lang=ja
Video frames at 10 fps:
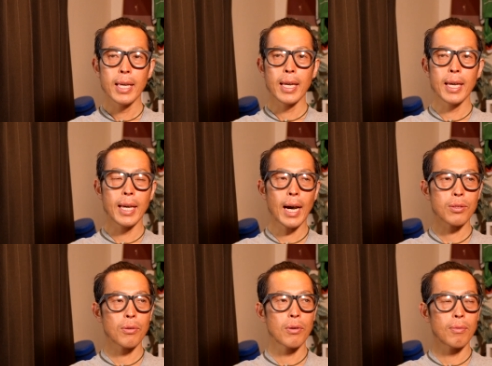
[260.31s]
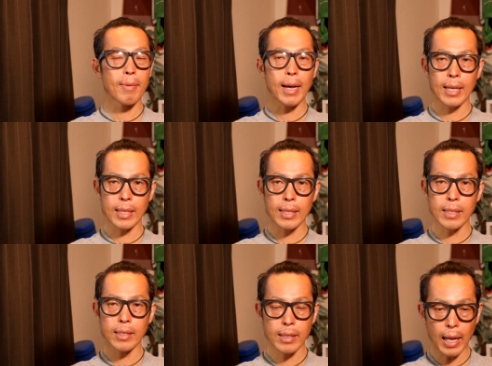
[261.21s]
えー、あとま
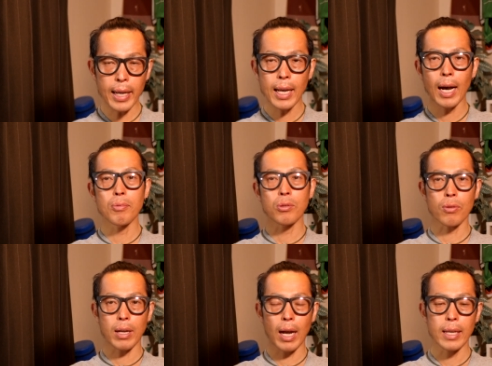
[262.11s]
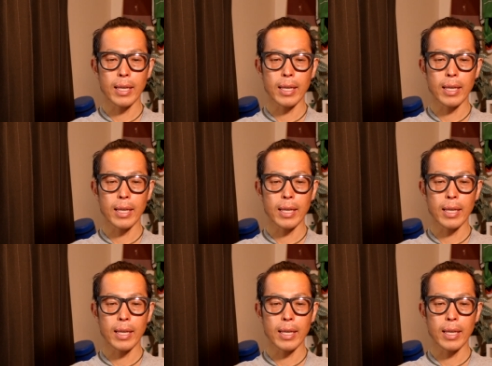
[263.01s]
あアイハーブとか、